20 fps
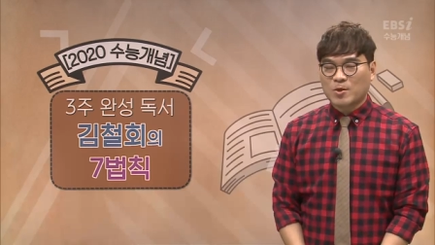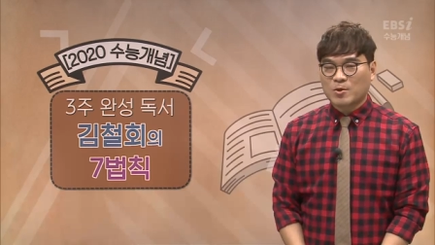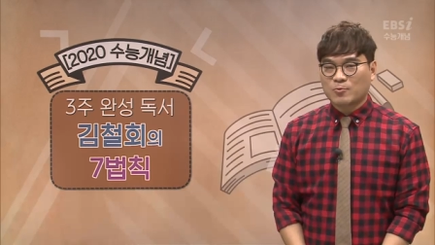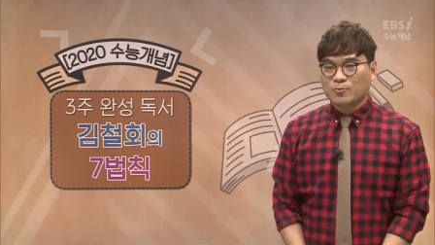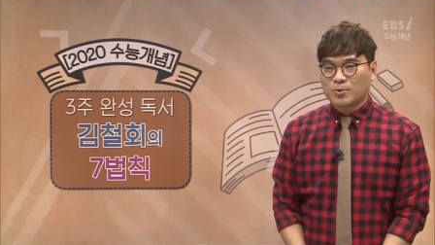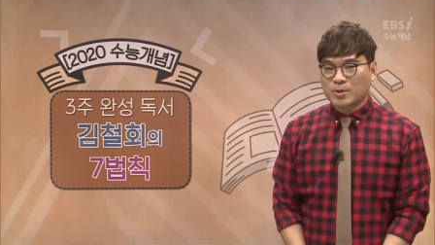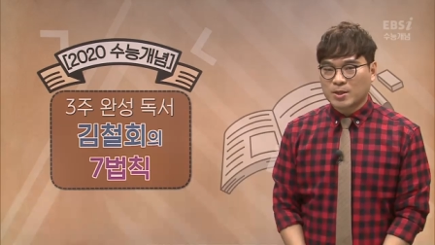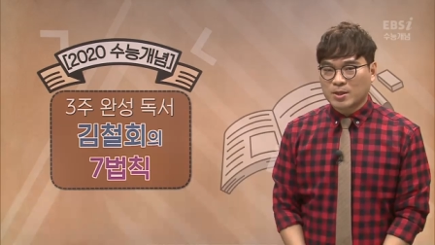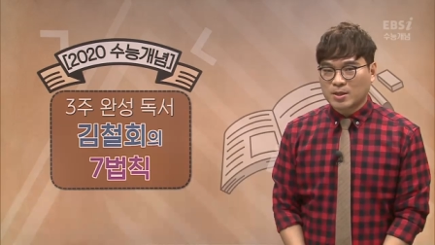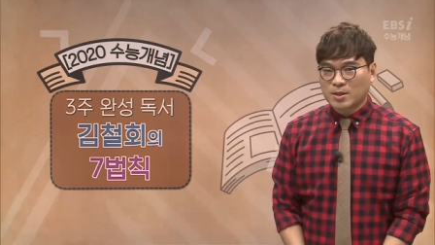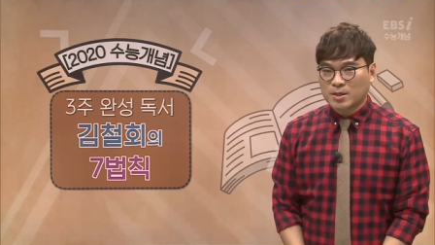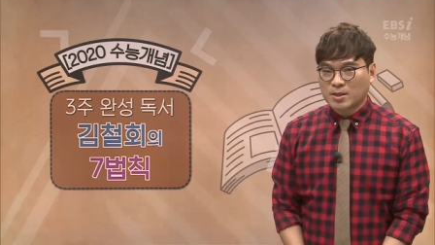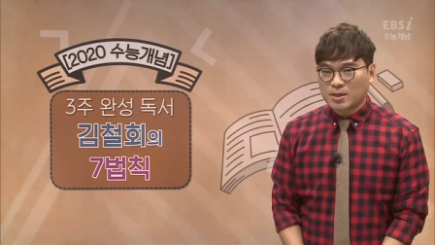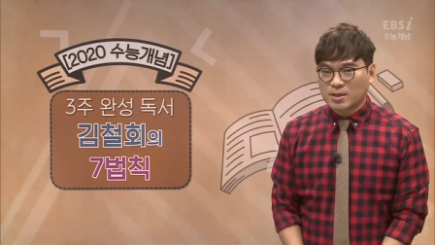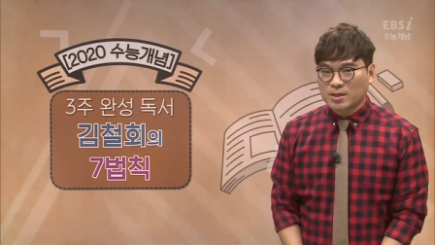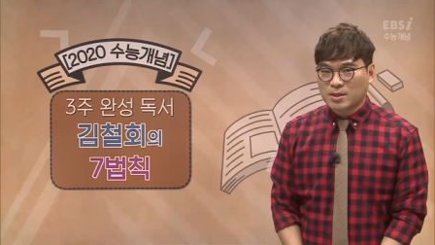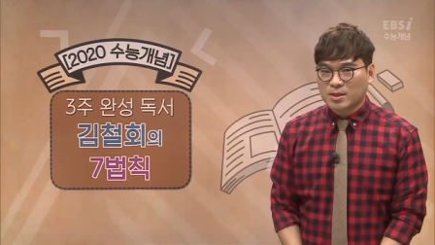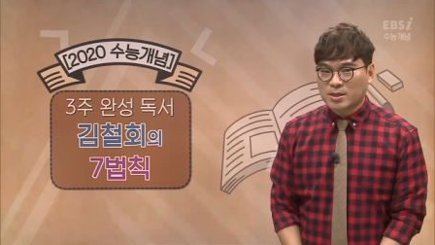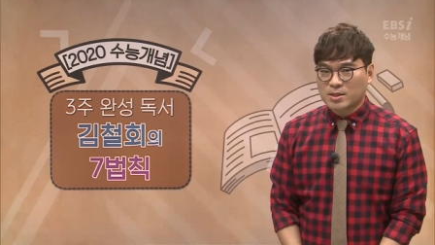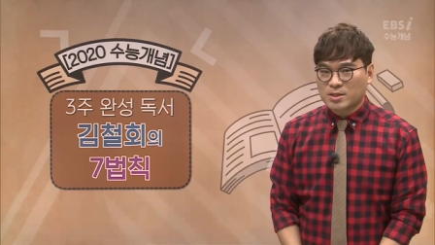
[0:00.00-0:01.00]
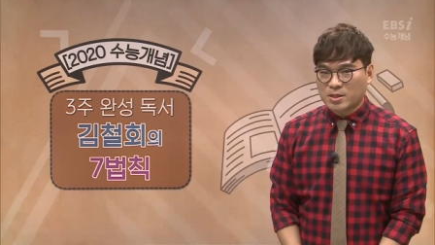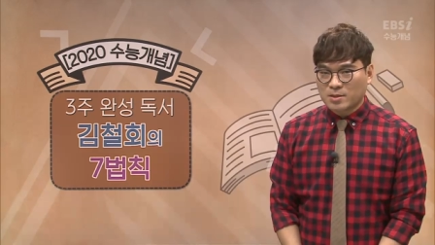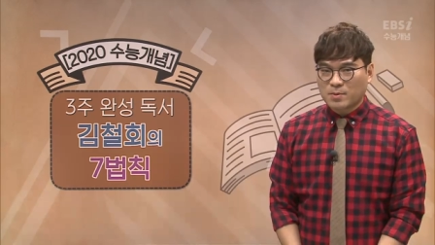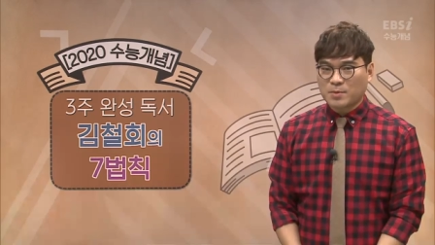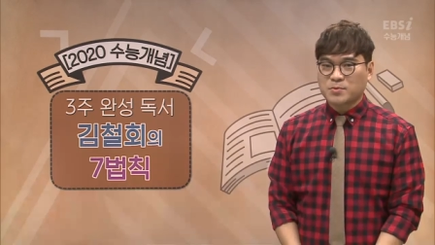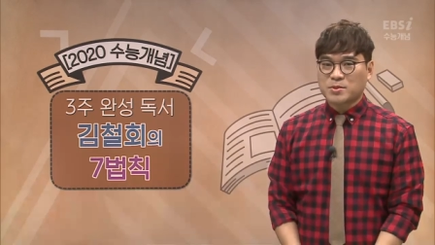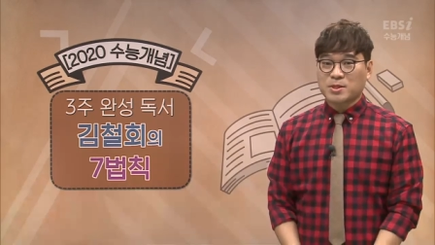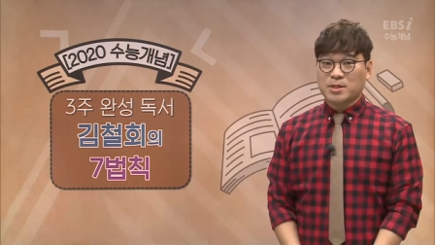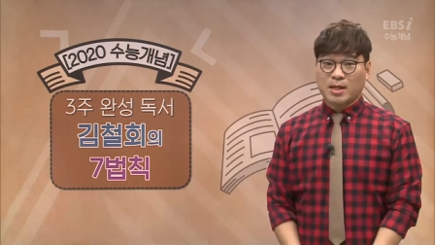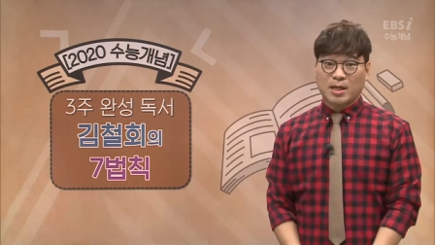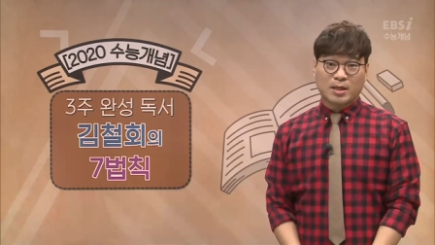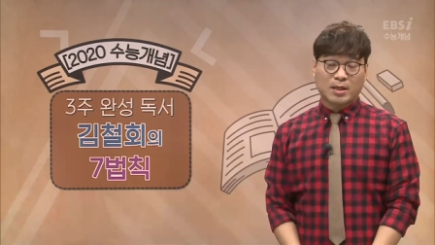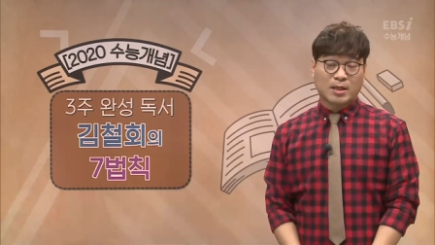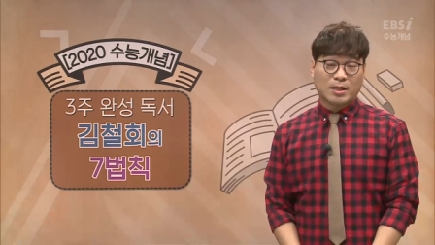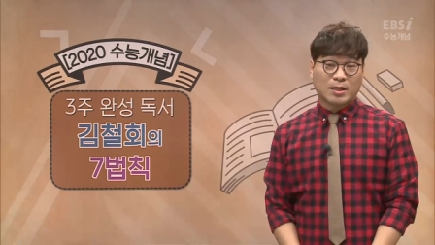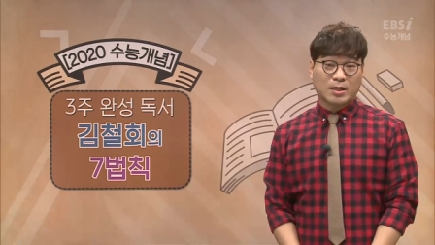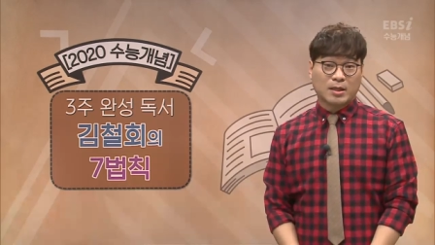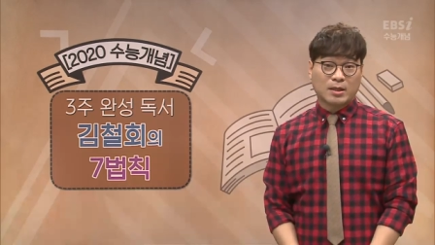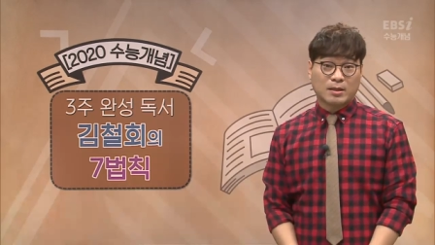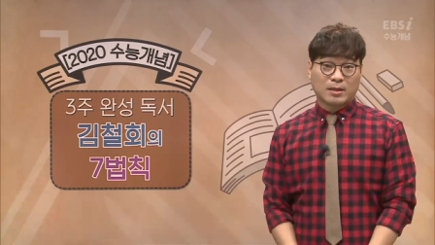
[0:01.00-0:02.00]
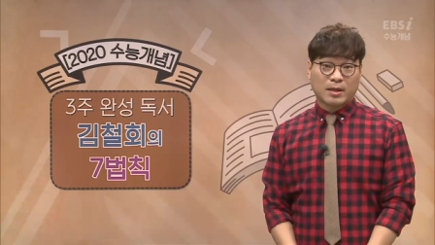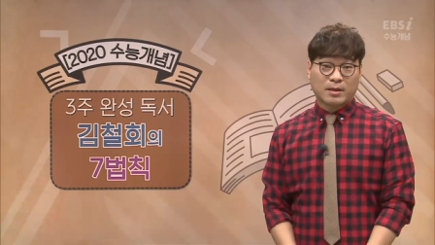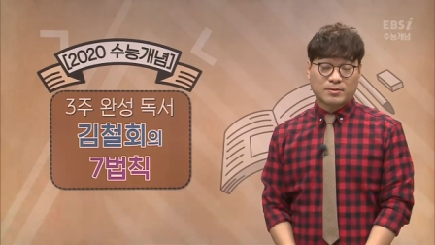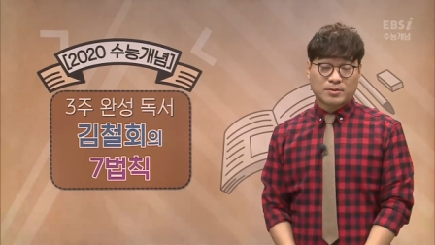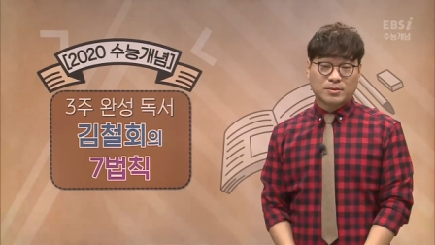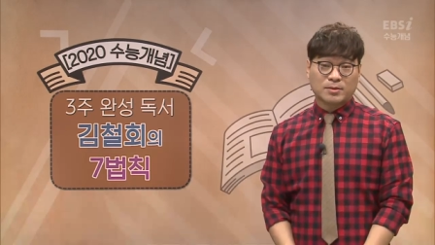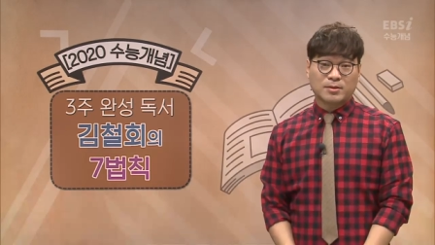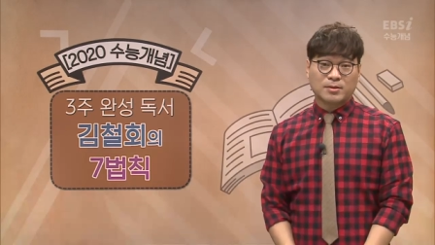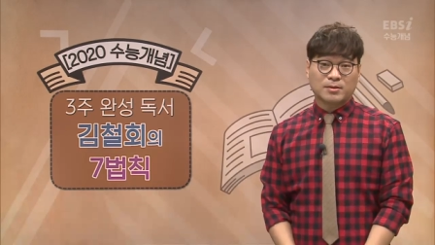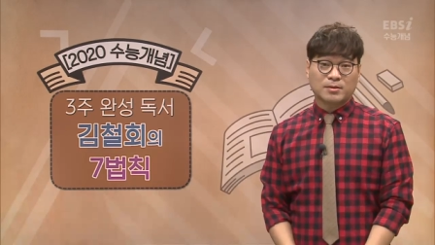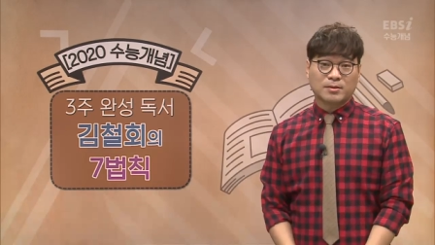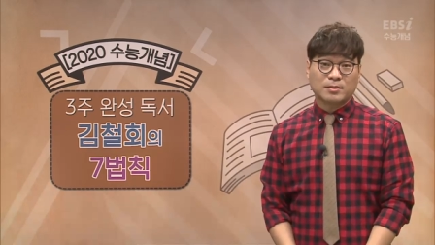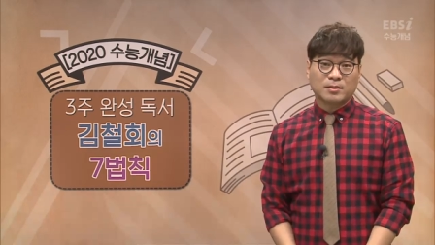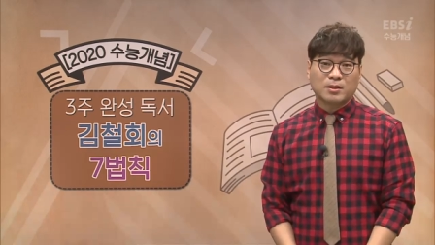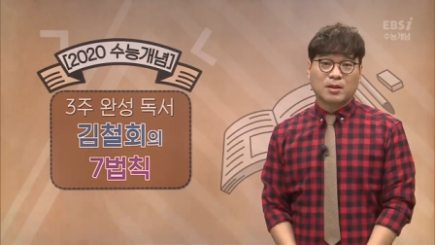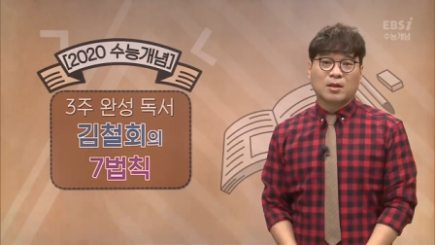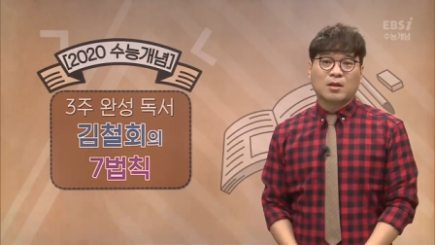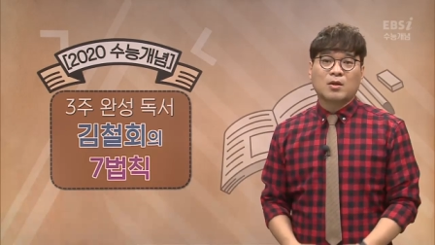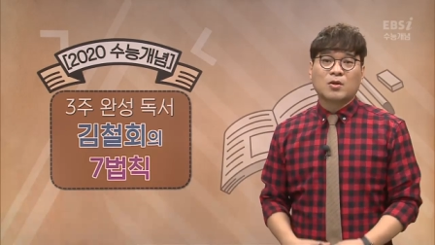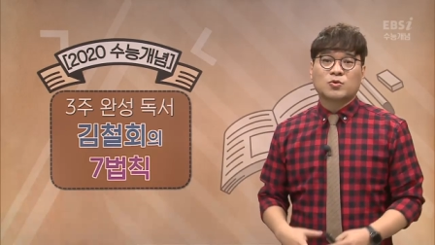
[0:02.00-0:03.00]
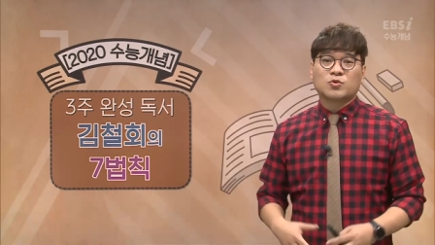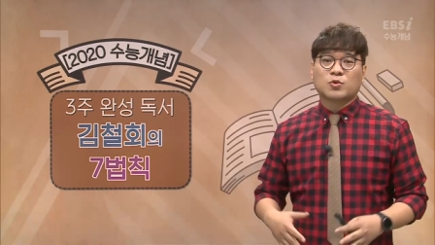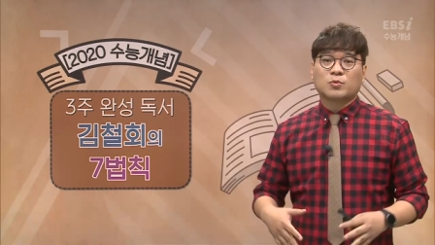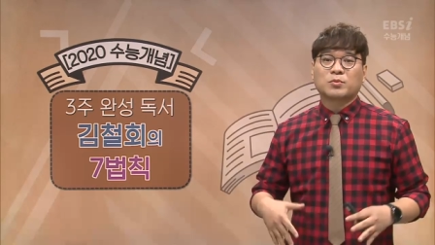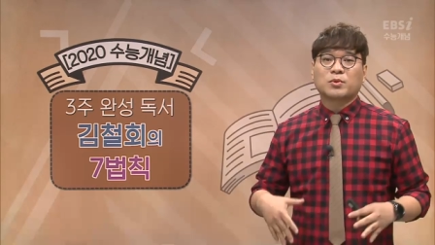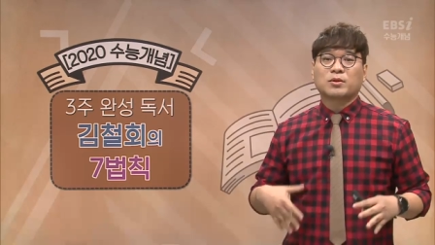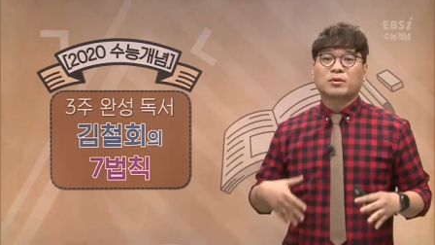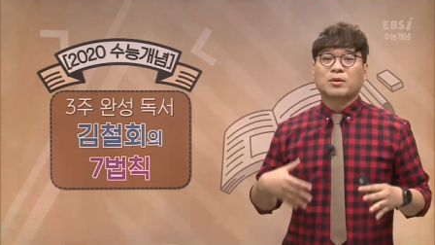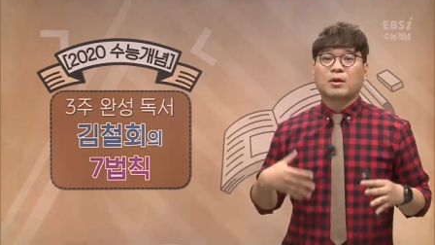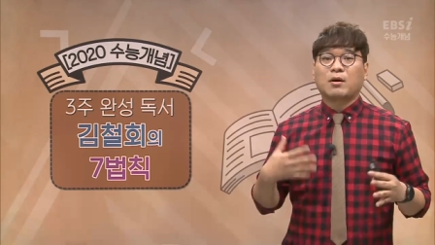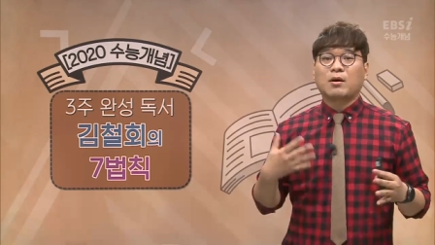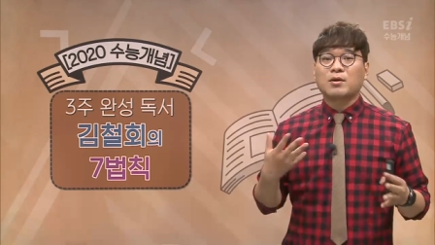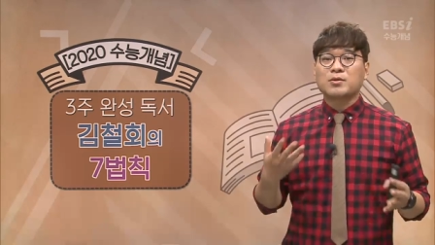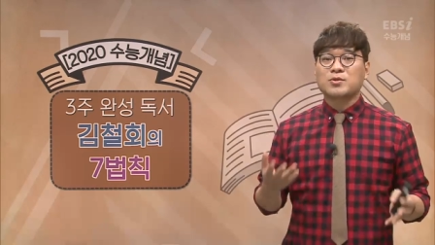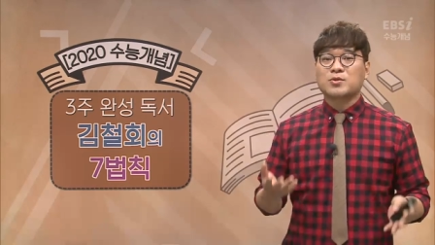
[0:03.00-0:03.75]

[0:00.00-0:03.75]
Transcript: 우리 이 칠법칙 강의에서는 좀 더 더